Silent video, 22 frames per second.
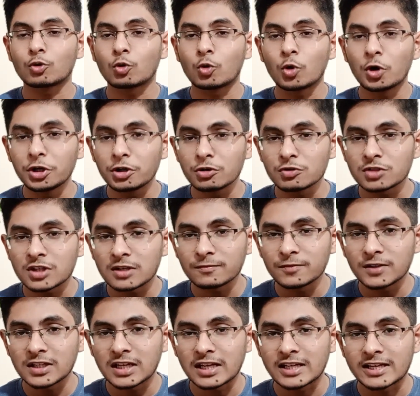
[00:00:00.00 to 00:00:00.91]
कोई ट्यूशन
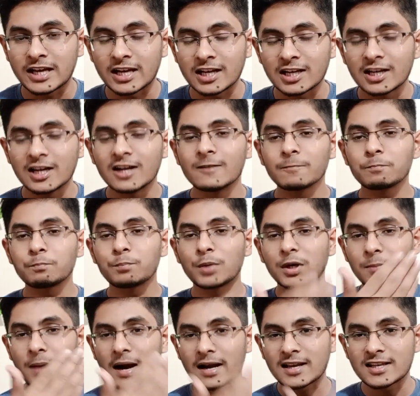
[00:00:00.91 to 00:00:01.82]
फी नहीं है
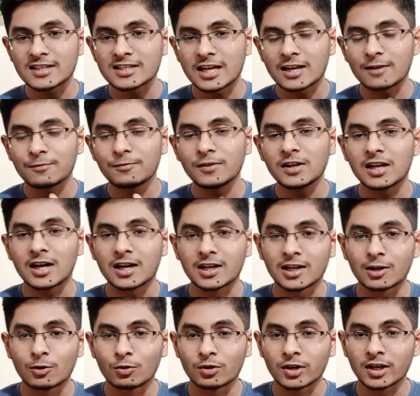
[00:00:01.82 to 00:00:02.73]
बट बाकी सारे फी लग
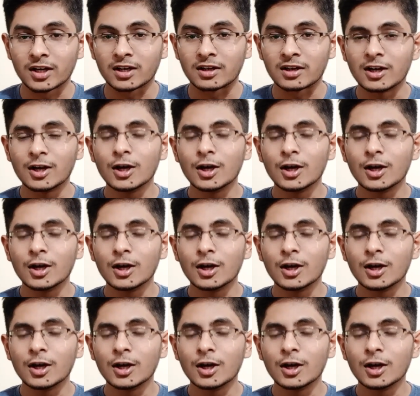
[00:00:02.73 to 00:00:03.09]
रहे होंगे